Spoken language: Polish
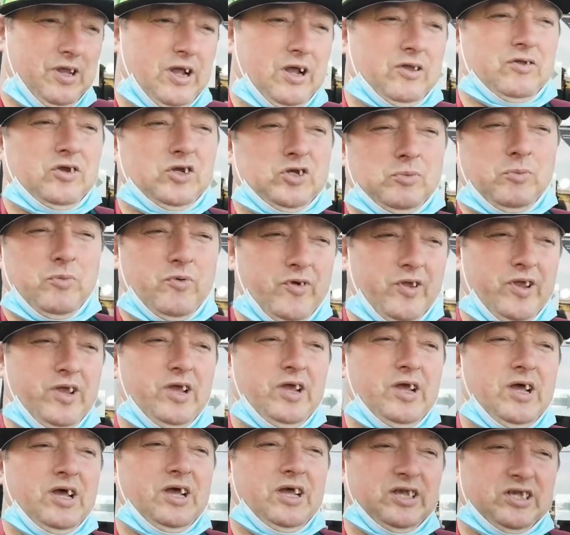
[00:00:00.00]
jak to się mówi,
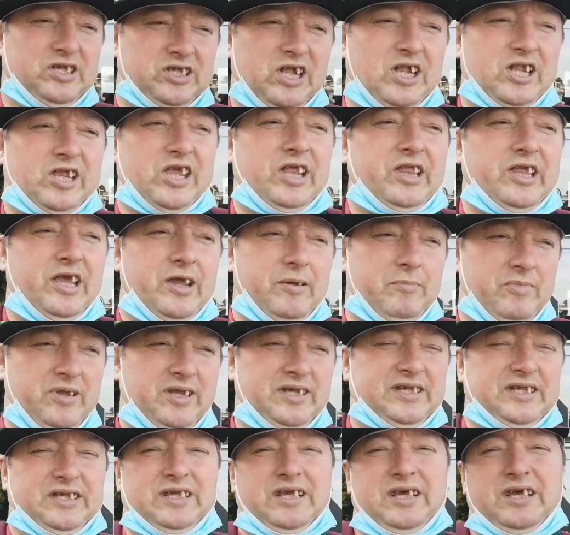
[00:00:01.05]
wszelkie te
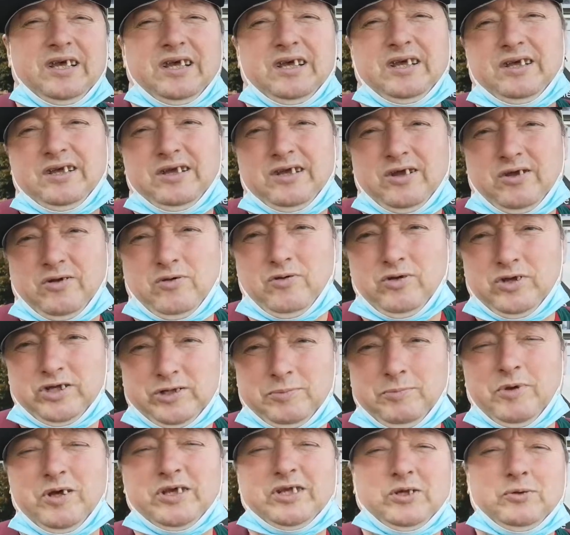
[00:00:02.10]
miejsce
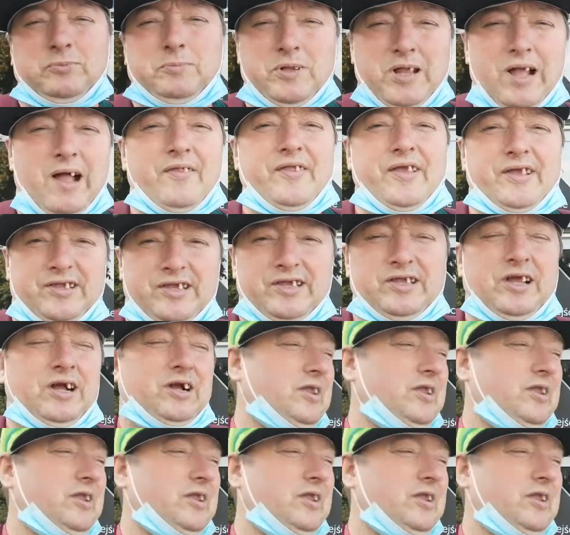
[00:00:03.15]
kosmosu, planet i